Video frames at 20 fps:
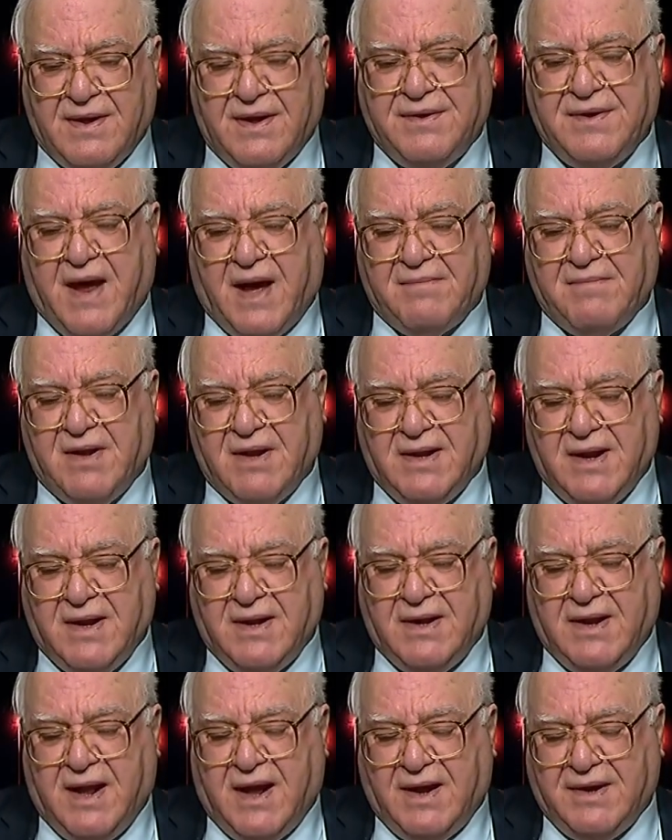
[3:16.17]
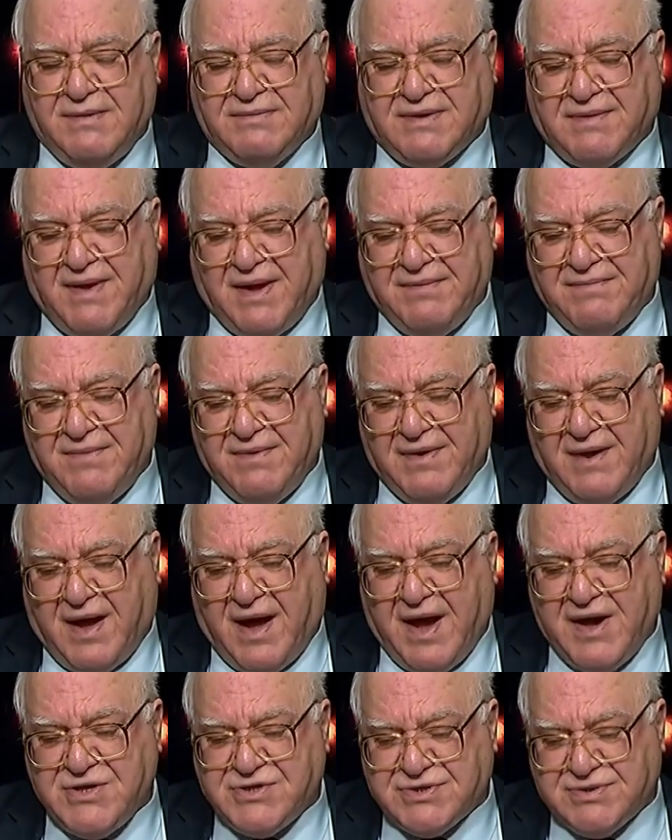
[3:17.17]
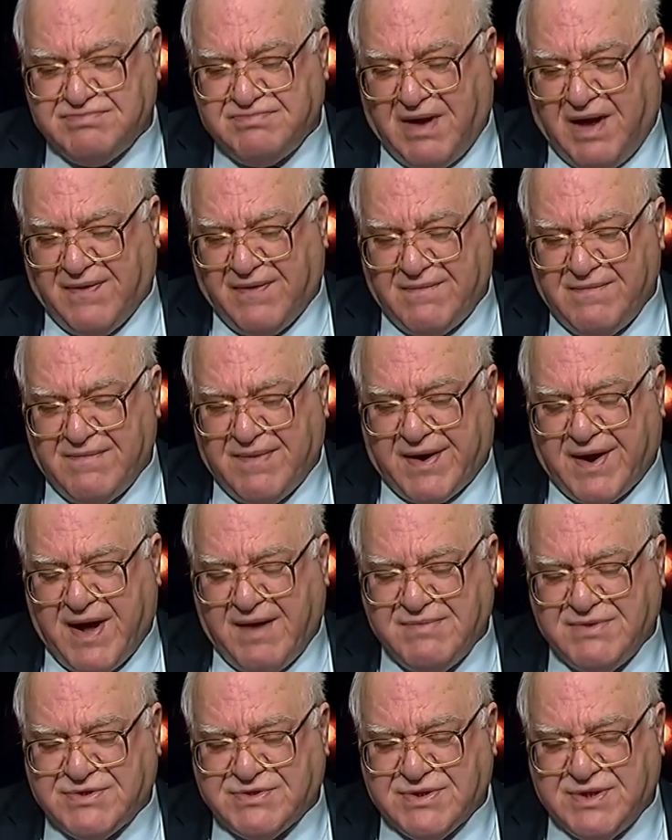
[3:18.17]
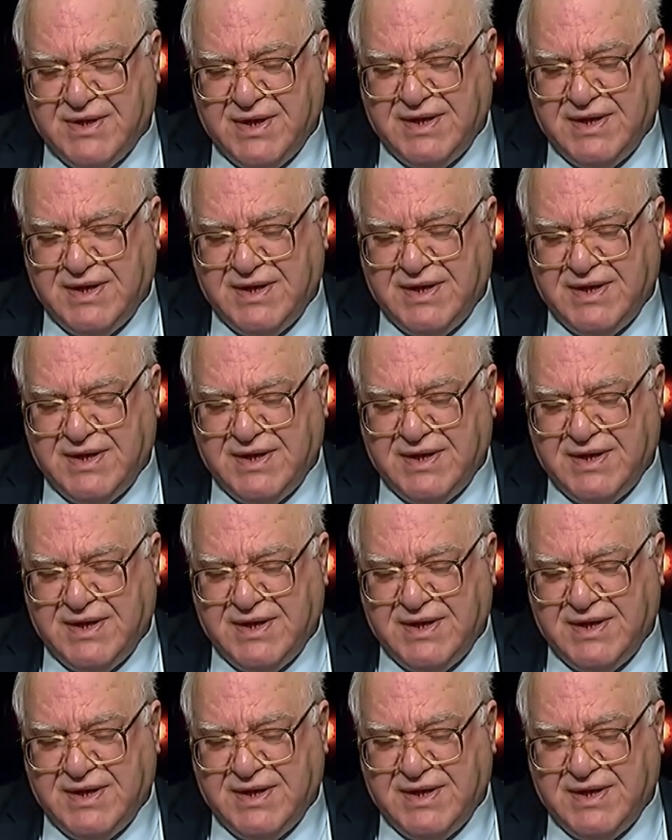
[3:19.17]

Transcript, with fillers: نعم الان طبعا عايش معظم البرامج